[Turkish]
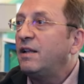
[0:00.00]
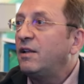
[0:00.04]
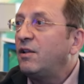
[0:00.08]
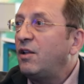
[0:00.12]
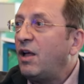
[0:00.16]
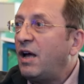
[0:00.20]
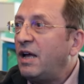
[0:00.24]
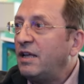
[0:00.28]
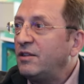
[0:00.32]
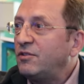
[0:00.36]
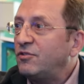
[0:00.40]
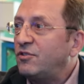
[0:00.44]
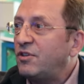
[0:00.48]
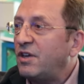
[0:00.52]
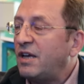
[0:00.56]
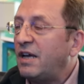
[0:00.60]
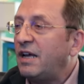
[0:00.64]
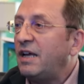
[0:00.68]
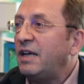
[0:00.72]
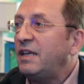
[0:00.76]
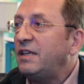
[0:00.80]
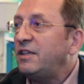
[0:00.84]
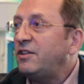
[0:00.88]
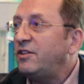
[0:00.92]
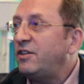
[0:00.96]

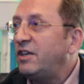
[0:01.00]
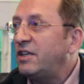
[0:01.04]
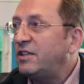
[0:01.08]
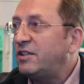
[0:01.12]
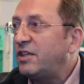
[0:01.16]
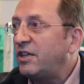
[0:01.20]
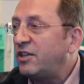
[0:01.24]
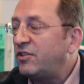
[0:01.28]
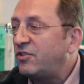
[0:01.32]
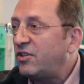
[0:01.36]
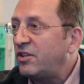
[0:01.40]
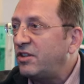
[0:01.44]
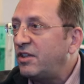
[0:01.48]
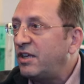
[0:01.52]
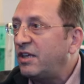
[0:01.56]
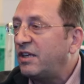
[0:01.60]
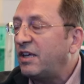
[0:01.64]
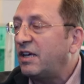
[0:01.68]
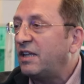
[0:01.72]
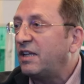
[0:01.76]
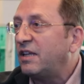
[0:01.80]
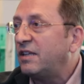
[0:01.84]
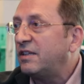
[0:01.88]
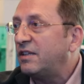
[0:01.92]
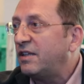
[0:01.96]
lanca, yiyecek içecek
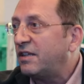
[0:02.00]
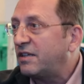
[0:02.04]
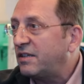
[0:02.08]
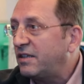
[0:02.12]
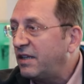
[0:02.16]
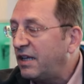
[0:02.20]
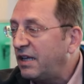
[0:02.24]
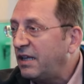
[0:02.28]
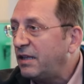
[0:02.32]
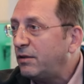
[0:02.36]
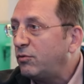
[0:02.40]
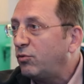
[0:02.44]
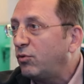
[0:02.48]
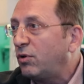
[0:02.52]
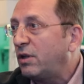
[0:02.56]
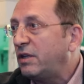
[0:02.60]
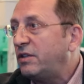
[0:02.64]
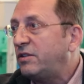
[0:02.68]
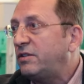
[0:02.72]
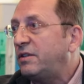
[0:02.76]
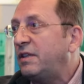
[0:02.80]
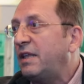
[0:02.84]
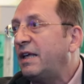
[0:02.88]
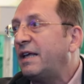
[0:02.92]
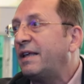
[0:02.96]
alanlarına.
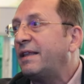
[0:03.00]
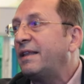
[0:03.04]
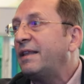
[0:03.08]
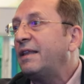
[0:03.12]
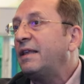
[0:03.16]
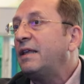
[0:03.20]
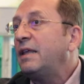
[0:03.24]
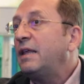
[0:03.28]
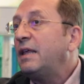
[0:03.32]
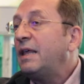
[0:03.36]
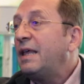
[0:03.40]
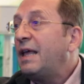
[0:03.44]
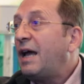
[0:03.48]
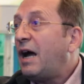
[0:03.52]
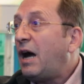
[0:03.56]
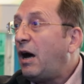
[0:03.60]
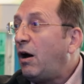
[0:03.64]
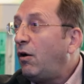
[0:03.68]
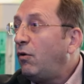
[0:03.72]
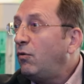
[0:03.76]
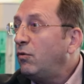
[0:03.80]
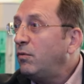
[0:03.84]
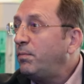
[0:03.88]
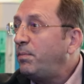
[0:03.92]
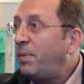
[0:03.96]
Dolayısıyla
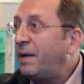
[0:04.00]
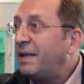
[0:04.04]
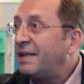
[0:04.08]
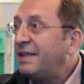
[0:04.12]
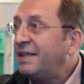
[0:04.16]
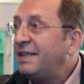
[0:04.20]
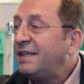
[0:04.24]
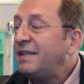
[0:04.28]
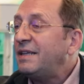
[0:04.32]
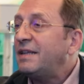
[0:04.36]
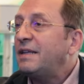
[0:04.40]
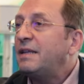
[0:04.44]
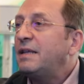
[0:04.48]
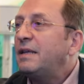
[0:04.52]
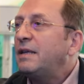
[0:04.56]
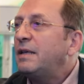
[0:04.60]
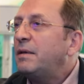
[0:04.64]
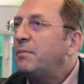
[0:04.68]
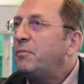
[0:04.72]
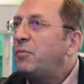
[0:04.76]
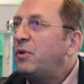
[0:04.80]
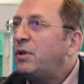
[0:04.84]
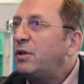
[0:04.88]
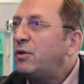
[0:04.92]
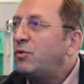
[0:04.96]
Avrupa'nın
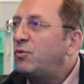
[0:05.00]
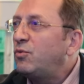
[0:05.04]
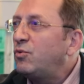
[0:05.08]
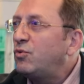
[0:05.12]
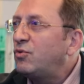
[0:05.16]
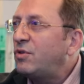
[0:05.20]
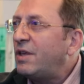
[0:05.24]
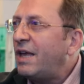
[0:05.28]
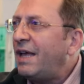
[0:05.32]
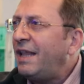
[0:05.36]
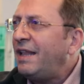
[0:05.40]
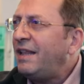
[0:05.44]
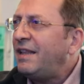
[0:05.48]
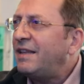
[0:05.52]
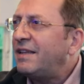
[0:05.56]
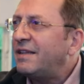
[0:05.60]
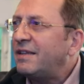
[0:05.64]
böyle güzel,